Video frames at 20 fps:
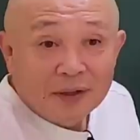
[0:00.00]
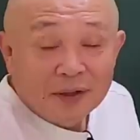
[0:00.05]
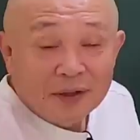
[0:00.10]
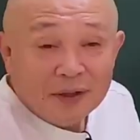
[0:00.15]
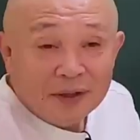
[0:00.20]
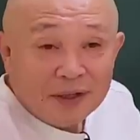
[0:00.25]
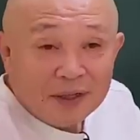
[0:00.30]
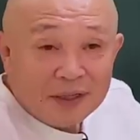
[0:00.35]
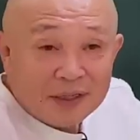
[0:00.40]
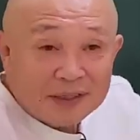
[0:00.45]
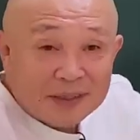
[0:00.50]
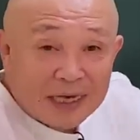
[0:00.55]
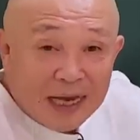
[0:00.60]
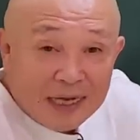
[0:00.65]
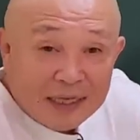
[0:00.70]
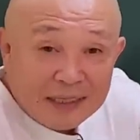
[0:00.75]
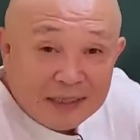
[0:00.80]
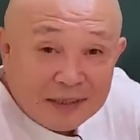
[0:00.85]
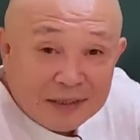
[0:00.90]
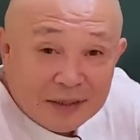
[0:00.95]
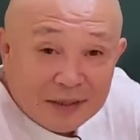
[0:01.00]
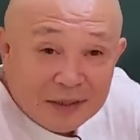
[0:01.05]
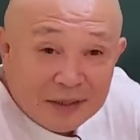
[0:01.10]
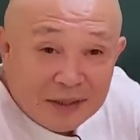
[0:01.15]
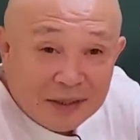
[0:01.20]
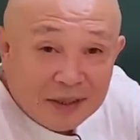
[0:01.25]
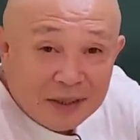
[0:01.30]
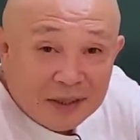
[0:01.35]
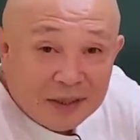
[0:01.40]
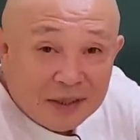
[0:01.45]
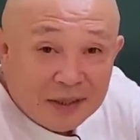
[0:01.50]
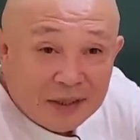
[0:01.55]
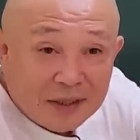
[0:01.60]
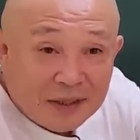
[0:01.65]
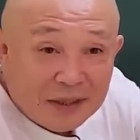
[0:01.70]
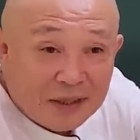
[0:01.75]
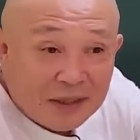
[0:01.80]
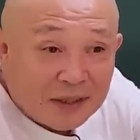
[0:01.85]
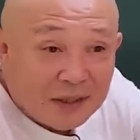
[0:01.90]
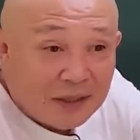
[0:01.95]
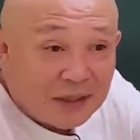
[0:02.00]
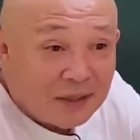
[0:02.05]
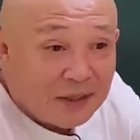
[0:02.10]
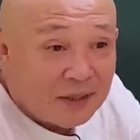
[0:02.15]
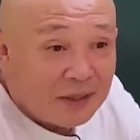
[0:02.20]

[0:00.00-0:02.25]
예? 작은 거. 예.